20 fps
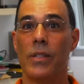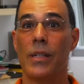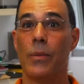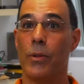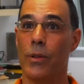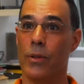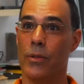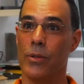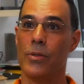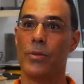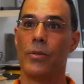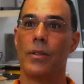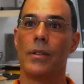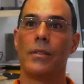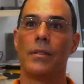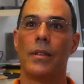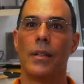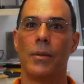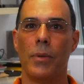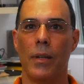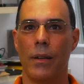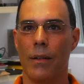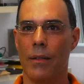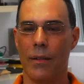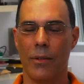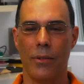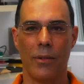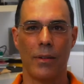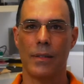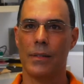Por exemplo, eu tenho uma estudante terminando
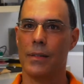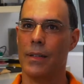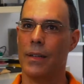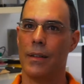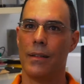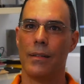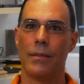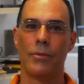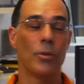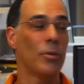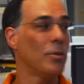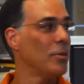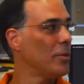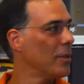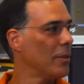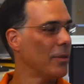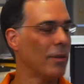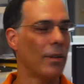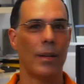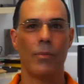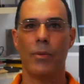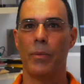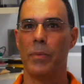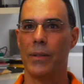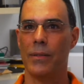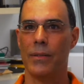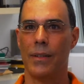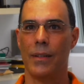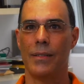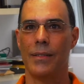agora, acho que ela todo dia eu tô lá para
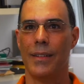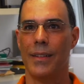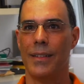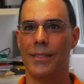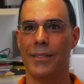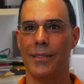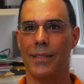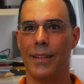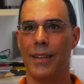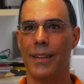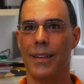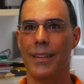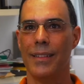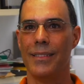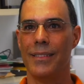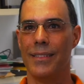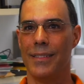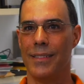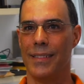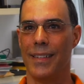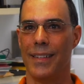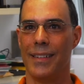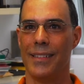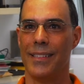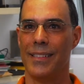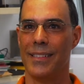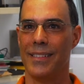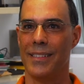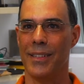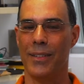perguntar de resultados e se ela
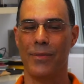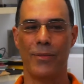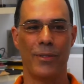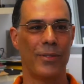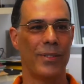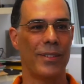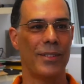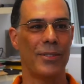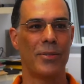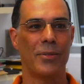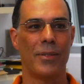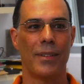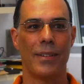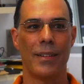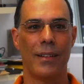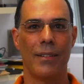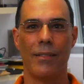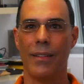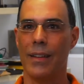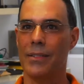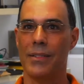já escreveu isso ou aquilo.